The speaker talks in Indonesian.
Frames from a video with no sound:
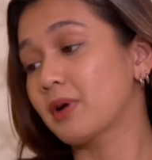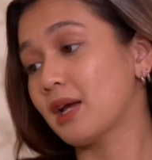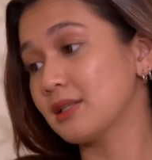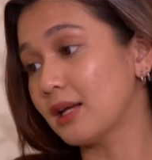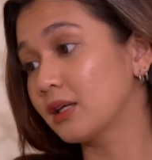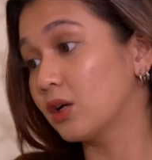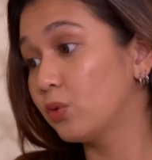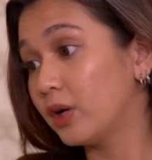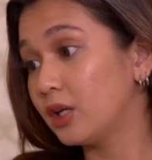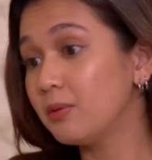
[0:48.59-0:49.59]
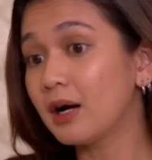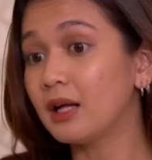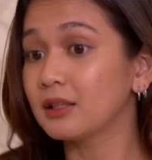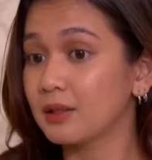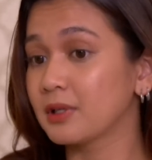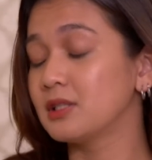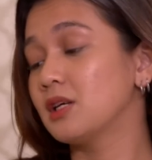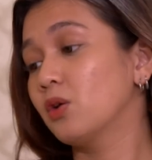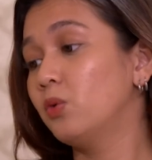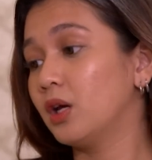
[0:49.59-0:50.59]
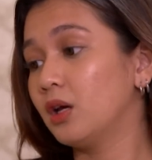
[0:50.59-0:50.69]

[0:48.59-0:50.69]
perasaan ke gue, dia bakal tetap ngejar gue.